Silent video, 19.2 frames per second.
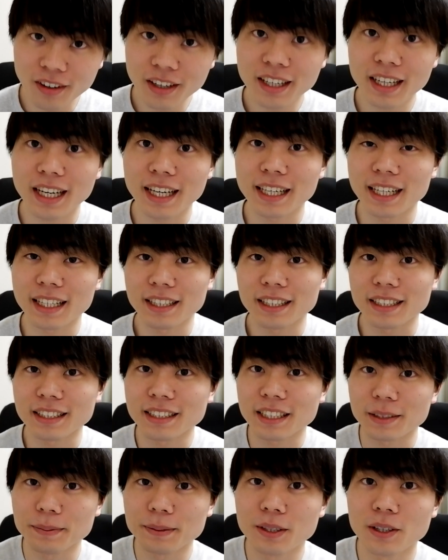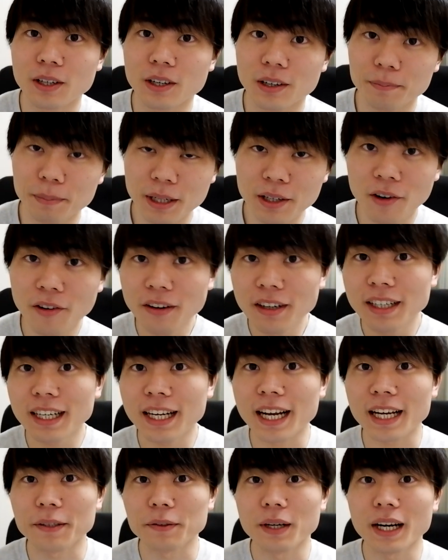今回なんですけども、今
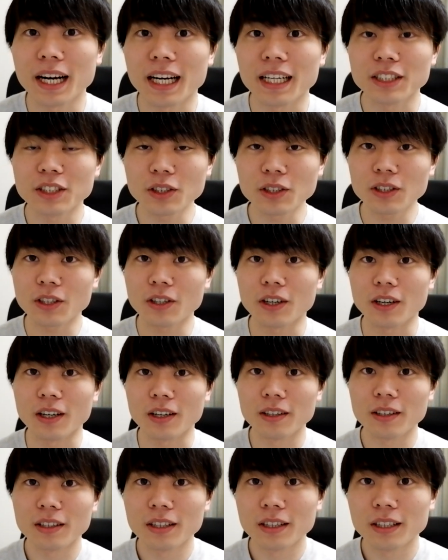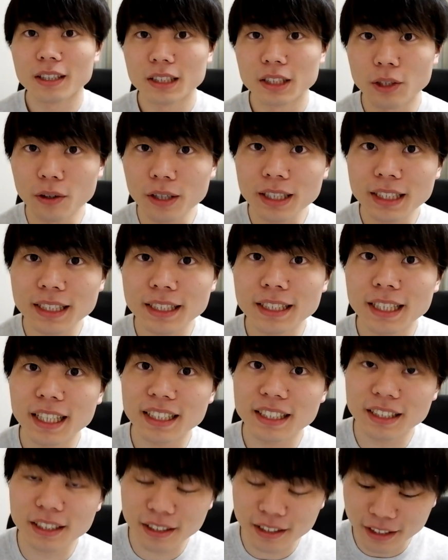回はちょっと動画撮
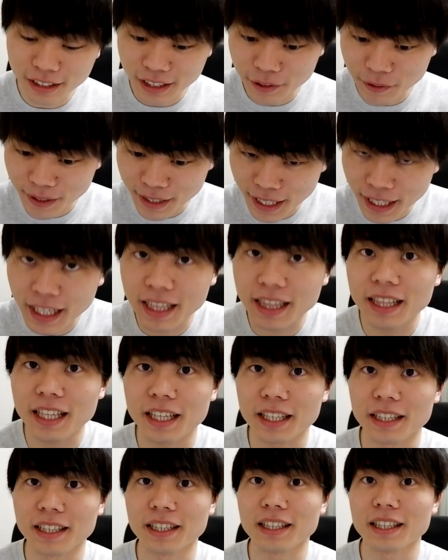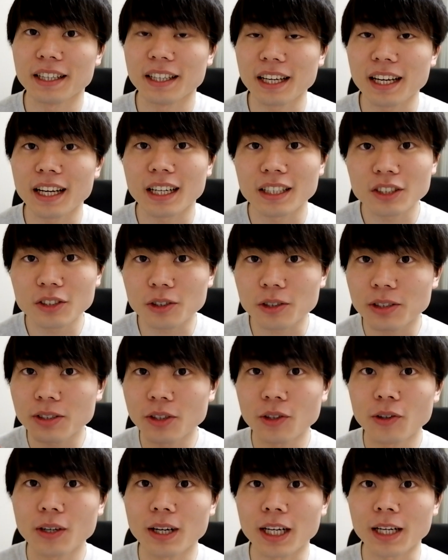影する気はなかったんで、ちょっと
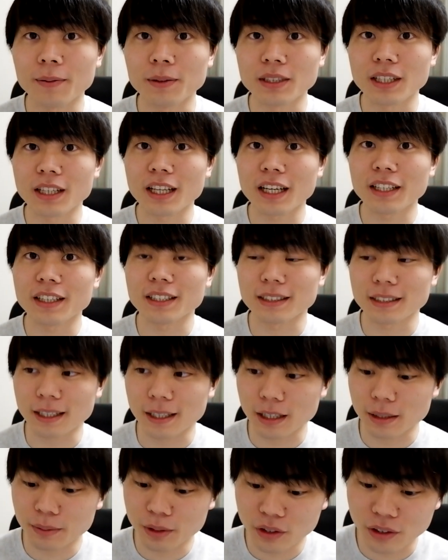クソ動画かもしれないんですけれど